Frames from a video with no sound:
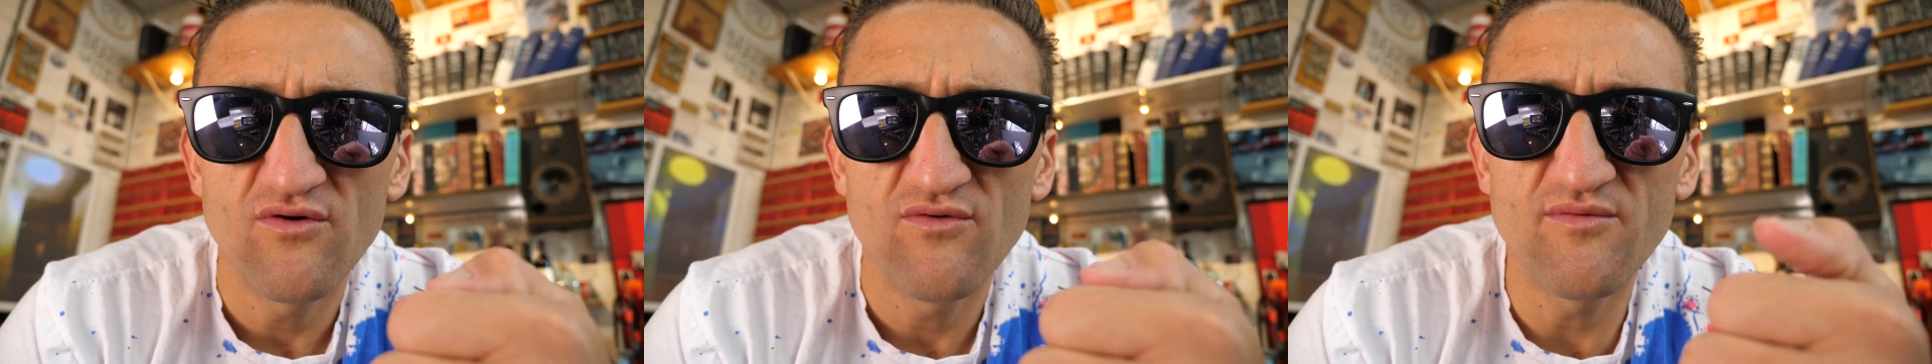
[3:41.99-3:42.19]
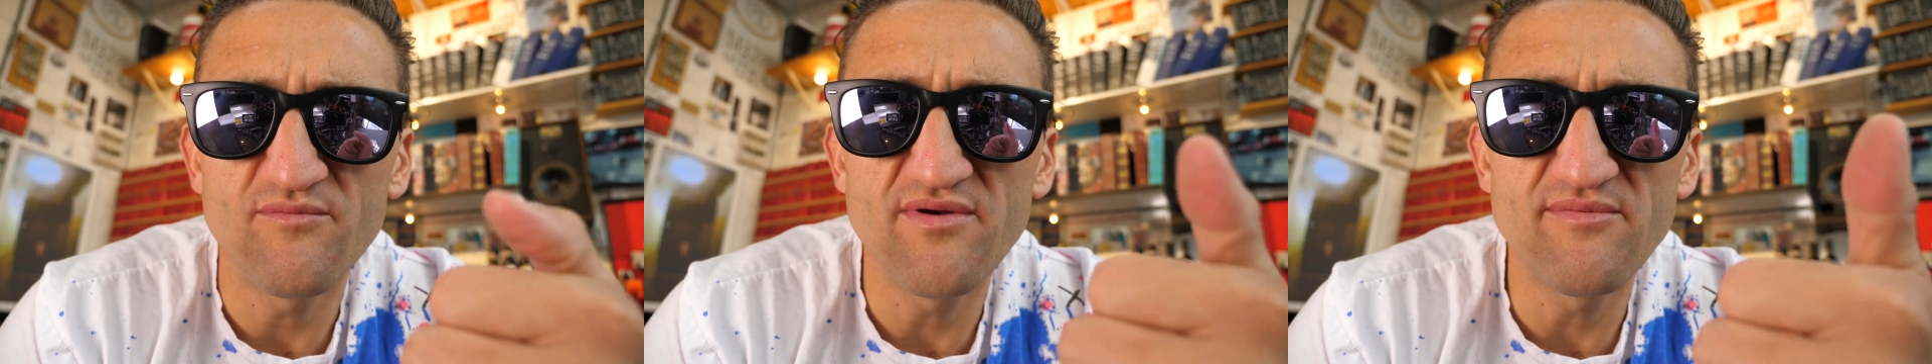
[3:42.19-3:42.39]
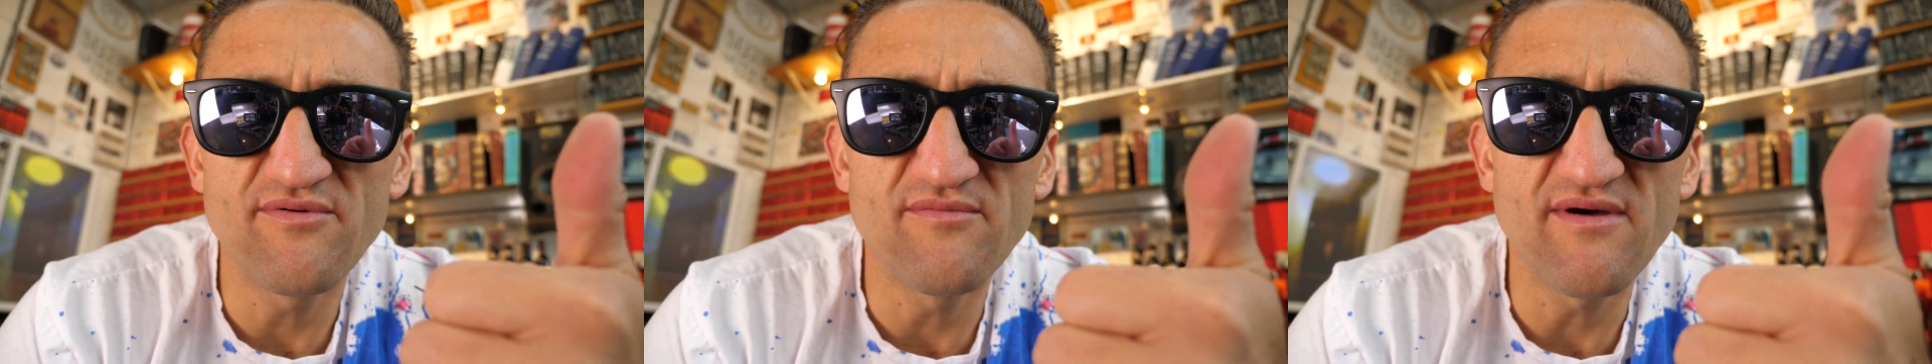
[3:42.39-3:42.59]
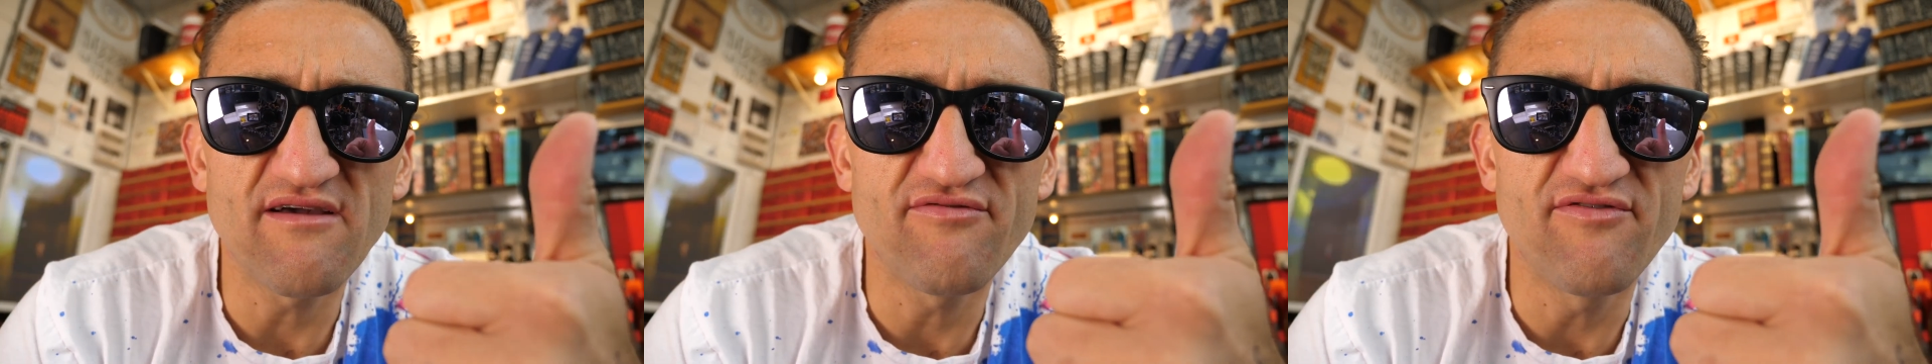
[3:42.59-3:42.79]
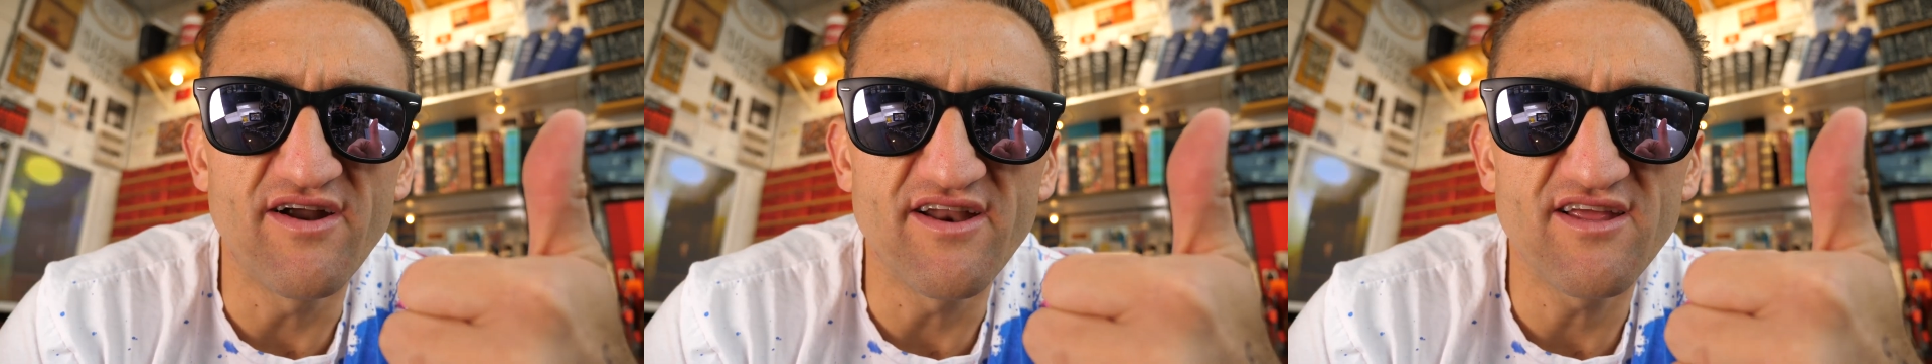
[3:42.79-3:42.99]
Когда
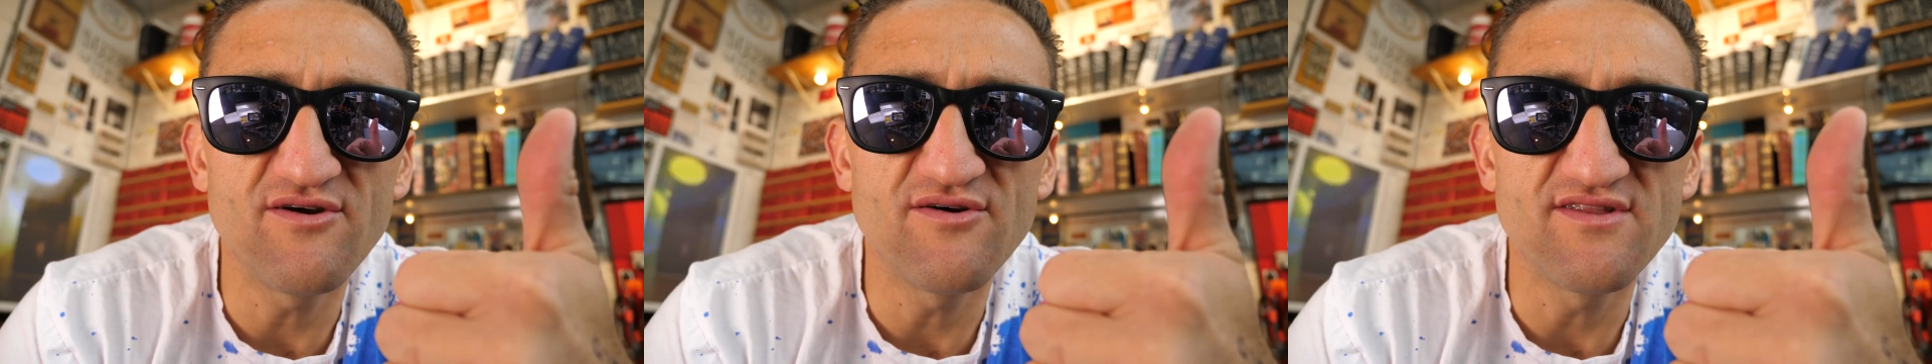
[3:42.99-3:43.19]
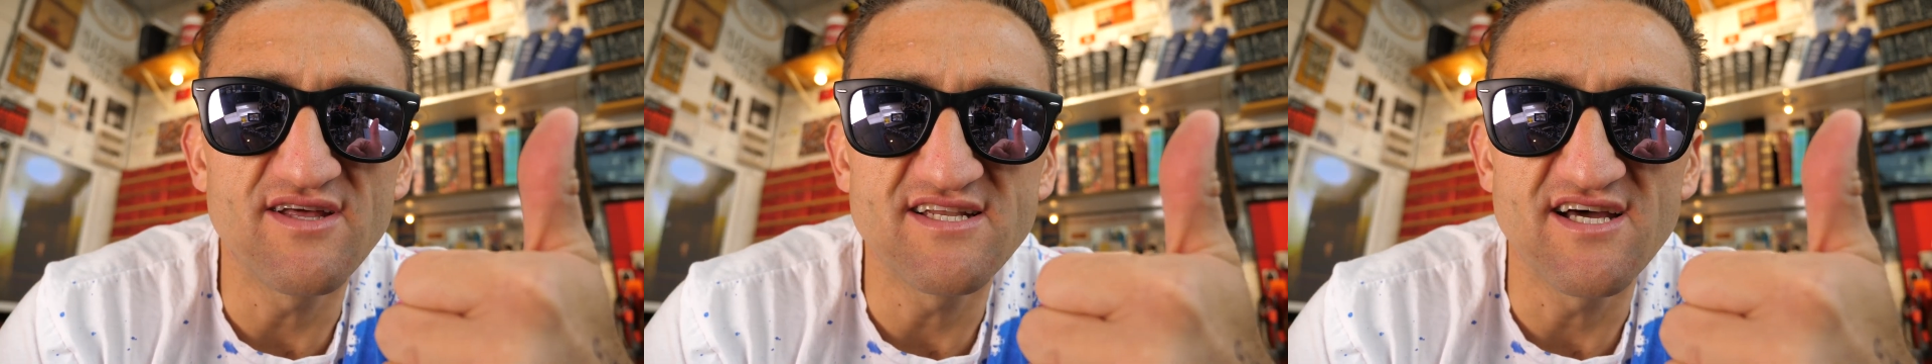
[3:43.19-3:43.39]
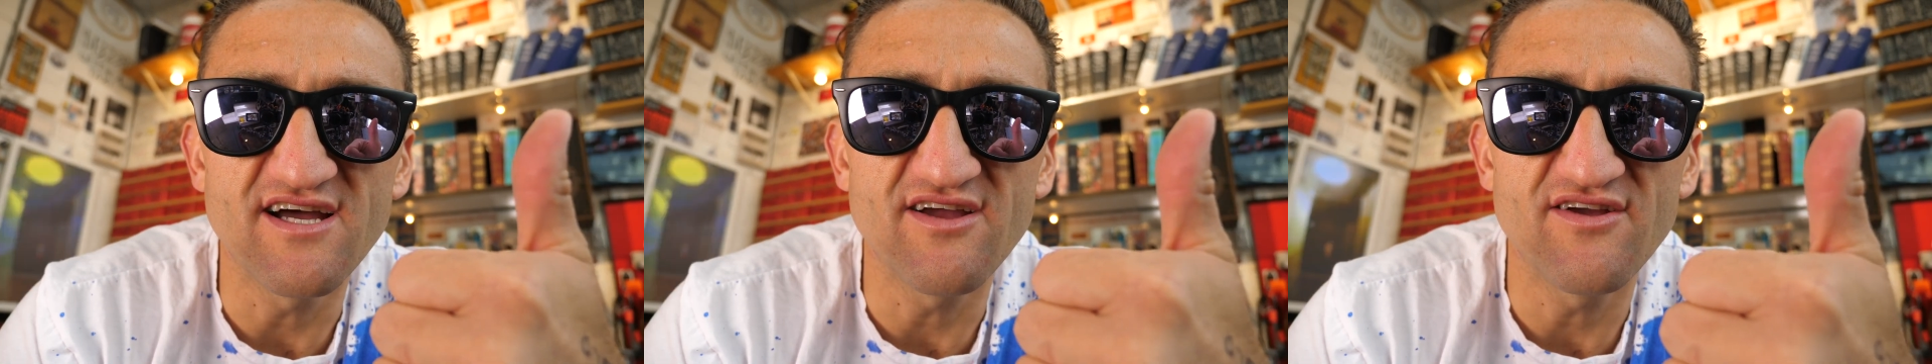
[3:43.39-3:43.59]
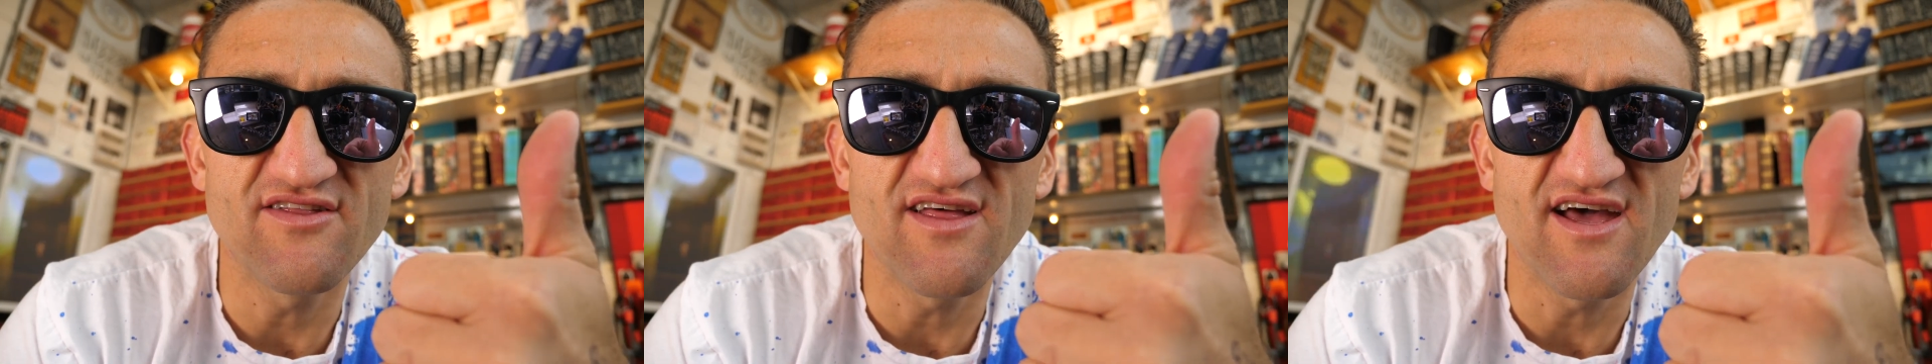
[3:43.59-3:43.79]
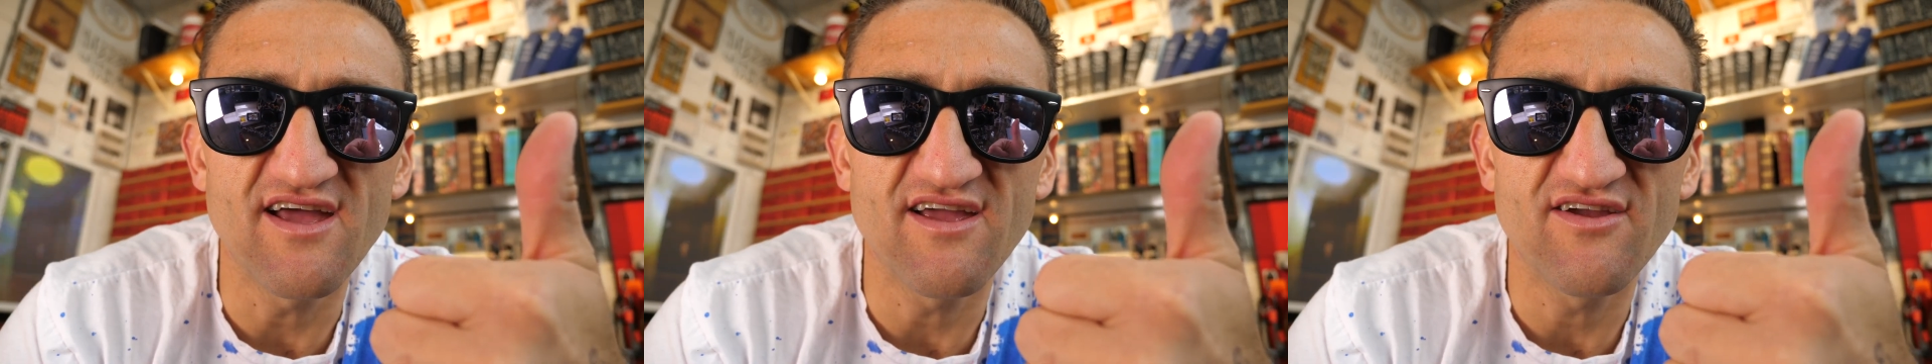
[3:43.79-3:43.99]
люди над тобой смеются